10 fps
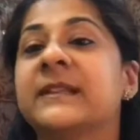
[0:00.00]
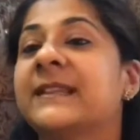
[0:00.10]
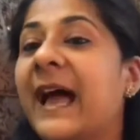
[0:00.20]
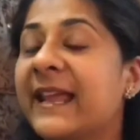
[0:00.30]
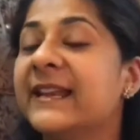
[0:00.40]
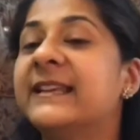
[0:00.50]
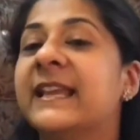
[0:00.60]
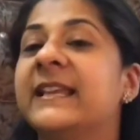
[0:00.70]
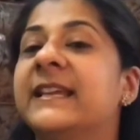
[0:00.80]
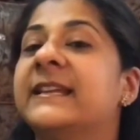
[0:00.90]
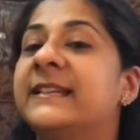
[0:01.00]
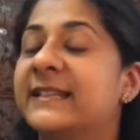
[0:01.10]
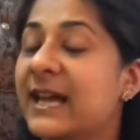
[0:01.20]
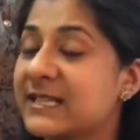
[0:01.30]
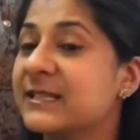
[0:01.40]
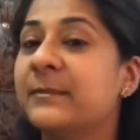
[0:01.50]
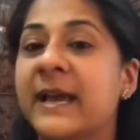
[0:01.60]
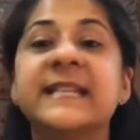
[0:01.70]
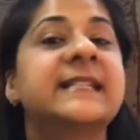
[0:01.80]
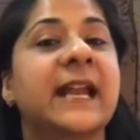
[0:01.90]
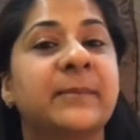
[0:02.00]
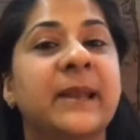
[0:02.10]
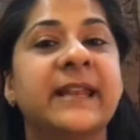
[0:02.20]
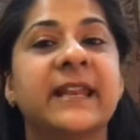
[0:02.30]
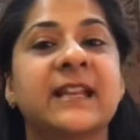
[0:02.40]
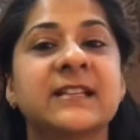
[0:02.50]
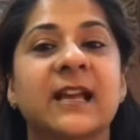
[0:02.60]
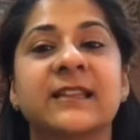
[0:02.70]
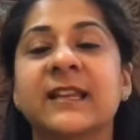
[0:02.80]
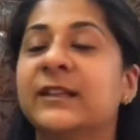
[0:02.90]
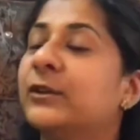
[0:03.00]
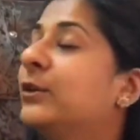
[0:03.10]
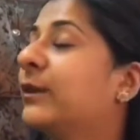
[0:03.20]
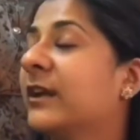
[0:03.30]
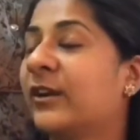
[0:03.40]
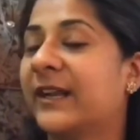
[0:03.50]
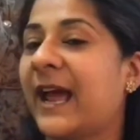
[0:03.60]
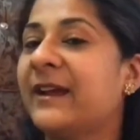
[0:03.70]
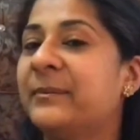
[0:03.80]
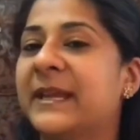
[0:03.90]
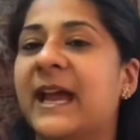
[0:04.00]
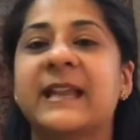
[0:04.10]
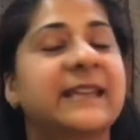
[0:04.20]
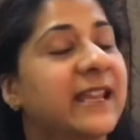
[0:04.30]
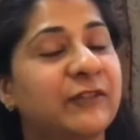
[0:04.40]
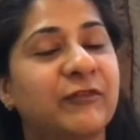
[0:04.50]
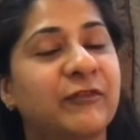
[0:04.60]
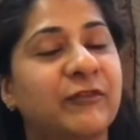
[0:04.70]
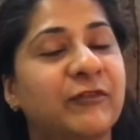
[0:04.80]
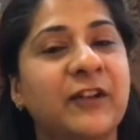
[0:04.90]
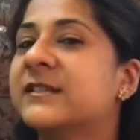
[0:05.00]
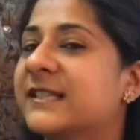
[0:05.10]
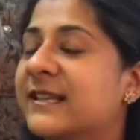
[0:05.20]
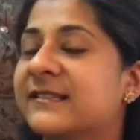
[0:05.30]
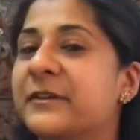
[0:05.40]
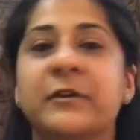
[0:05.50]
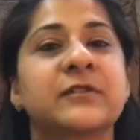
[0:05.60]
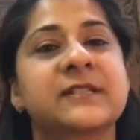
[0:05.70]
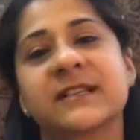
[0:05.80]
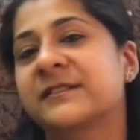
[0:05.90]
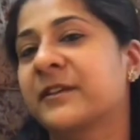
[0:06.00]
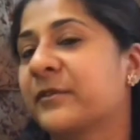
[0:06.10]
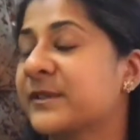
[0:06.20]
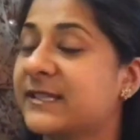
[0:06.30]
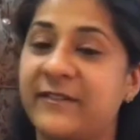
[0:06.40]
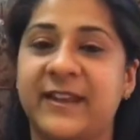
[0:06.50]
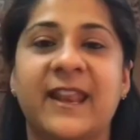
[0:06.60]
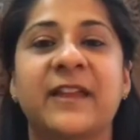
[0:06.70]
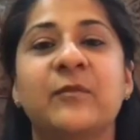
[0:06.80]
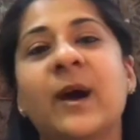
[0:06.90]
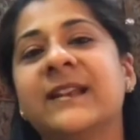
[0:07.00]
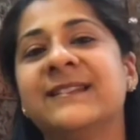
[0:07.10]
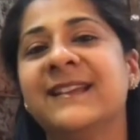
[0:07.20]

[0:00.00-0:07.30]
थायराइड के लिए कस्टमाइज डाइट प्लान लेना चाहते हैं तो यू कैन कॉन्टैक्ट मी एट एट वन फोर सिक्स जीरो सिक्स जीरो सेवन नाइन वन